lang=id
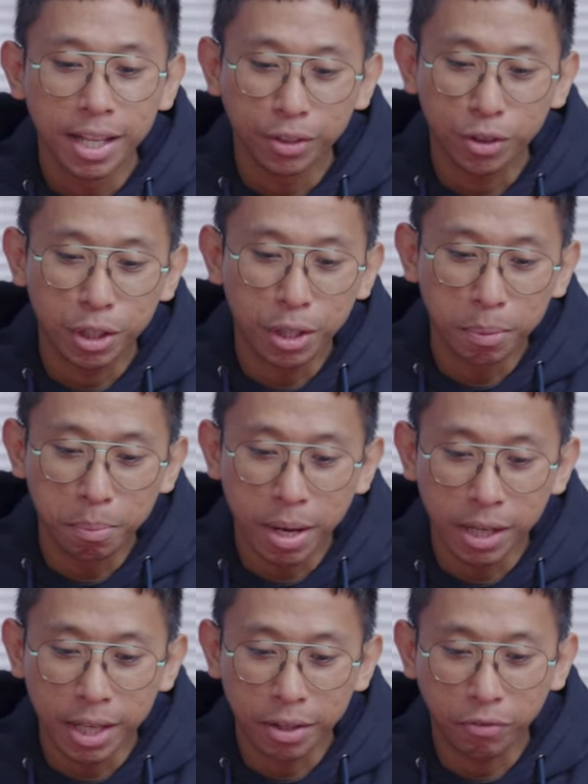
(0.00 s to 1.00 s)
terus di
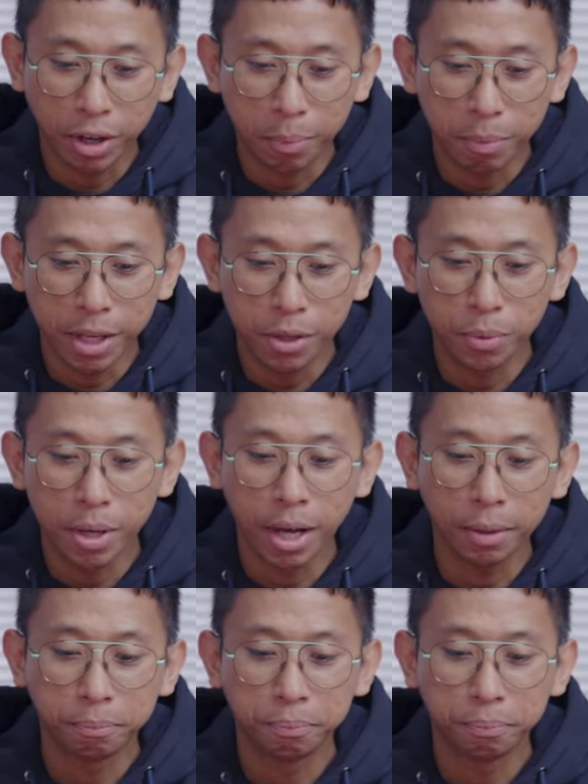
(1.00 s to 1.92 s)
bagian framenya juga